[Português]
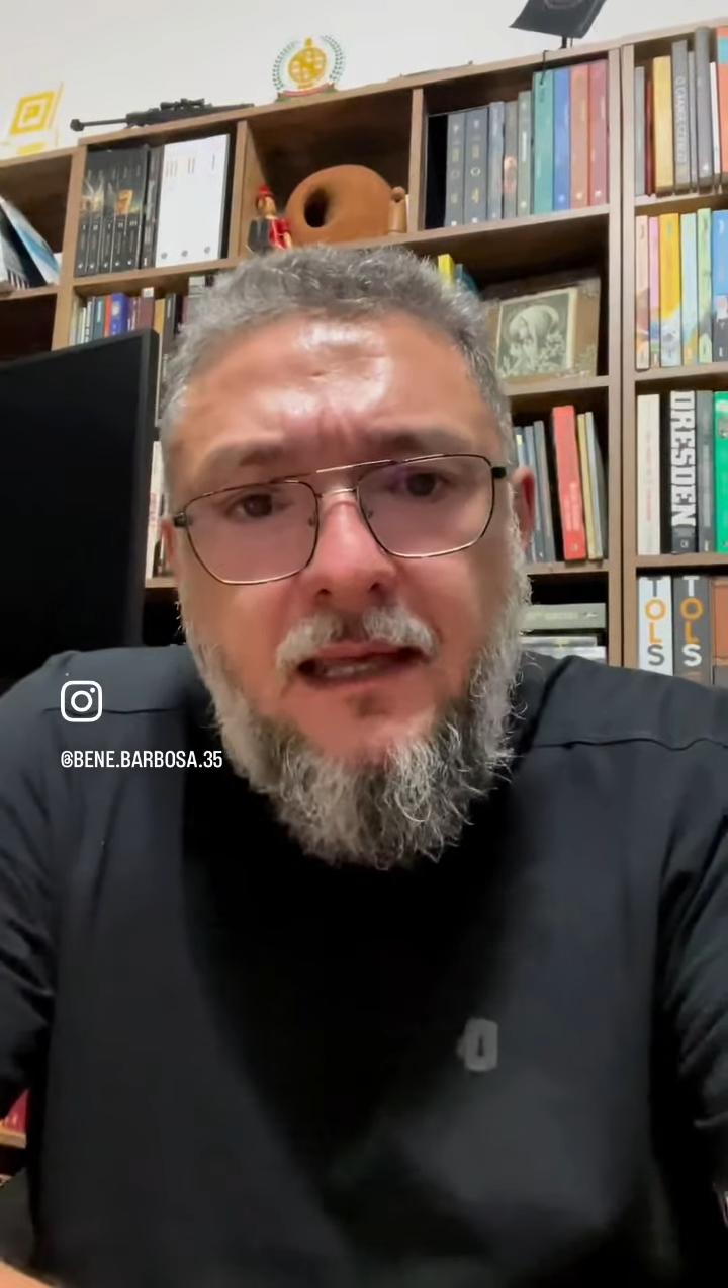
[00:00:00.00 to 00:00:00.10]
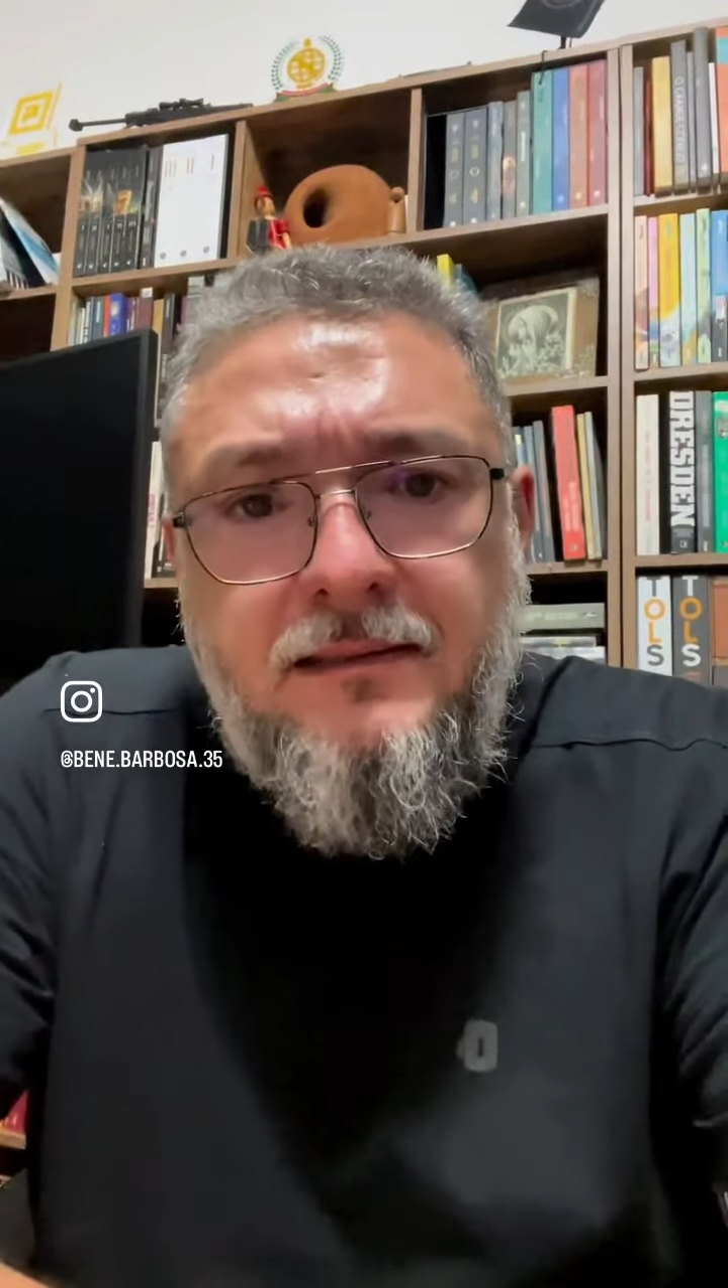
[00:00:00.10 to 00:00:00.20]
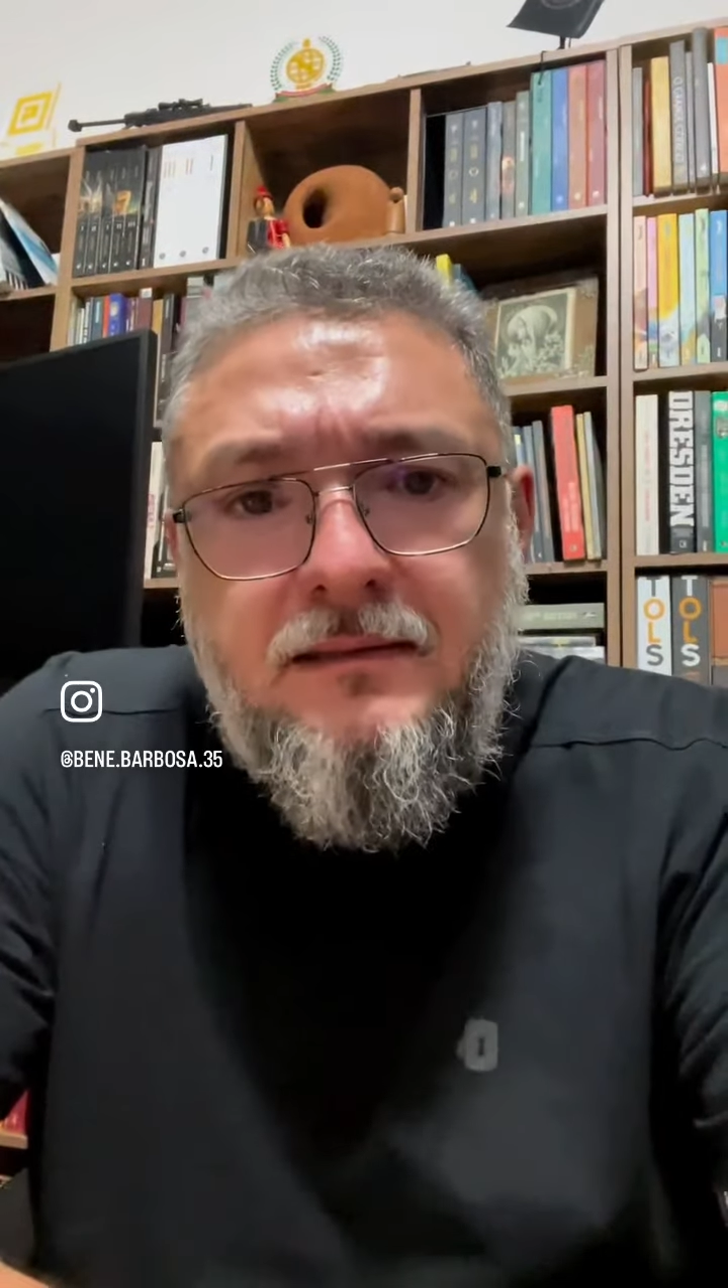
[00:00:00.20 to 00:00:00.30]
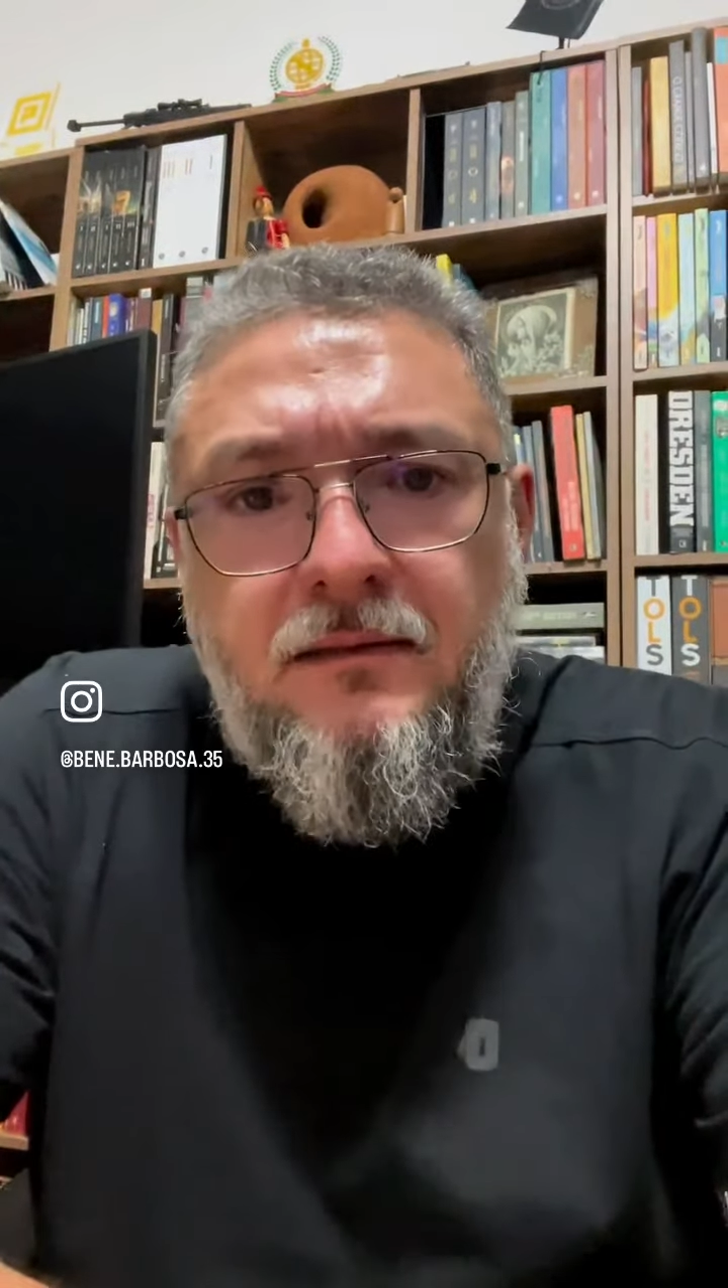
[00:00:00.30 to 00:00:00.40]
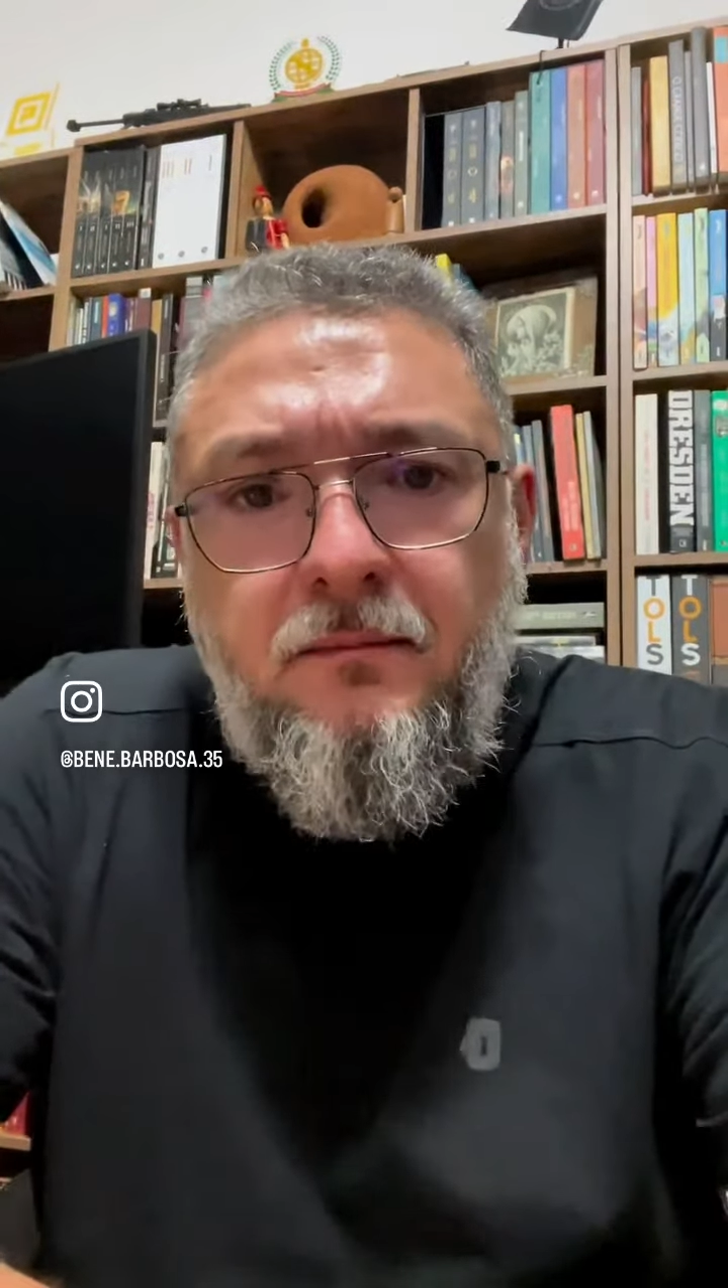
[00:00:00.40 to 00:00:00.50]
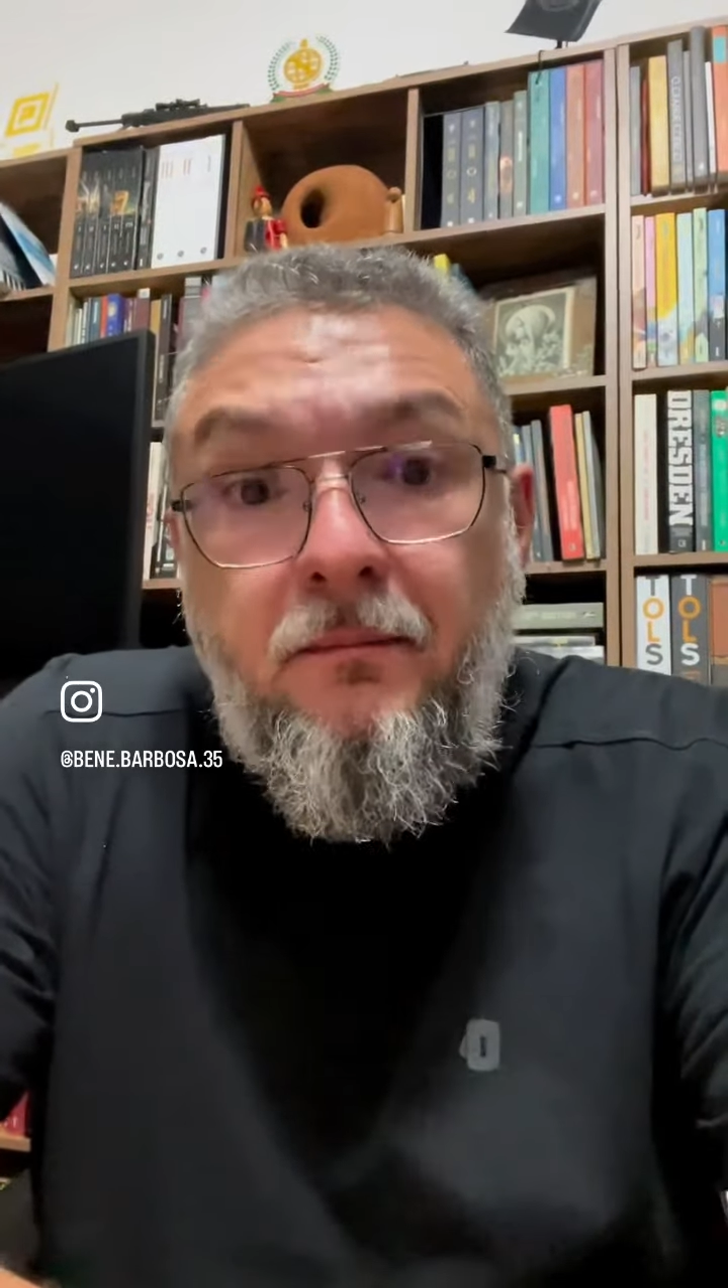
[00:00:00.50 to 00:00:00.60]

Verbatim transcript: é essa: